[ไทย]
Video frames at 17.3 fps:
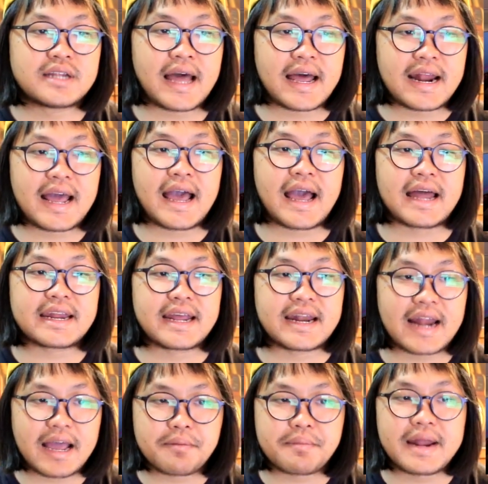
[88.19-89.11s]
ร้านอาหารเนี่
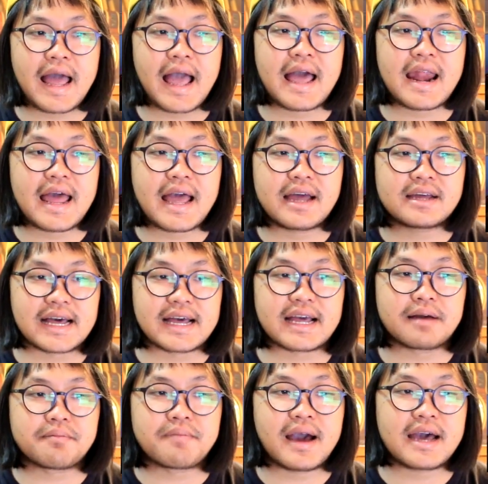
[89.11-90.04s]
ยนั่งไม่ได้แล้วสั่ง
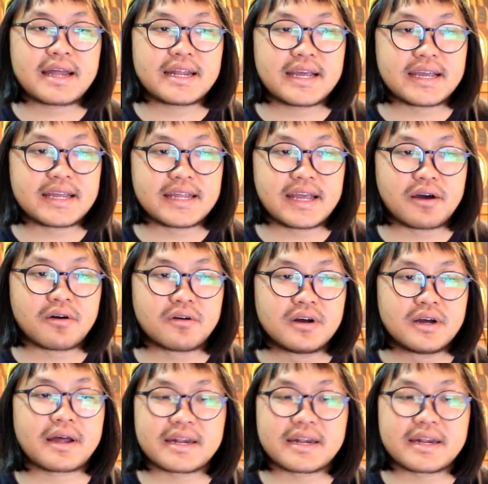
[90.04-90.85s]
กลับบ้านได้อย่างเดียว